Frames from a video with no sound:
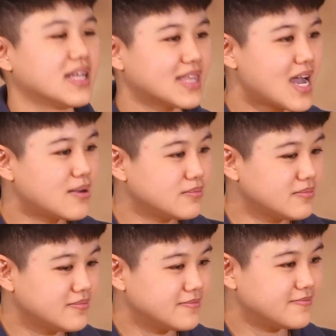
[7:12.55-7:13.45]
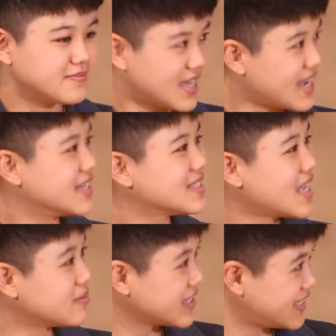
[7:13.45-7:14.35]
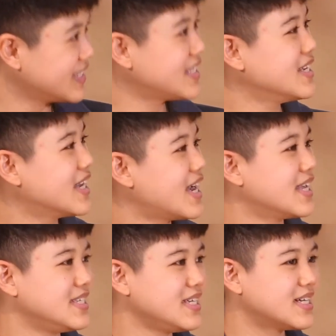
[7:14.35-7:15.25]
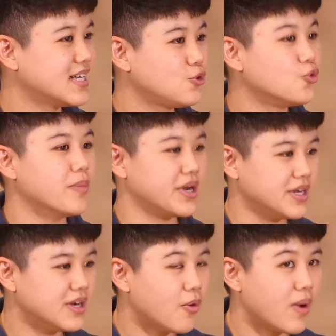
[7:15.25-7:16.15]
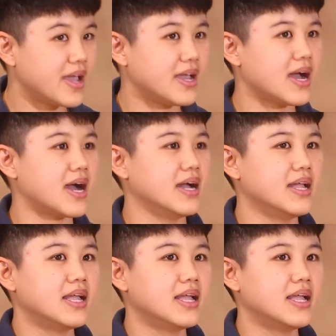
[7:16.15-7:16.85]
สูงได้เท่าไหร่คะ ค่ะ ตามสถิติอะค่ะที่เคยถูกบันทึกเอาไว้อะค่ะ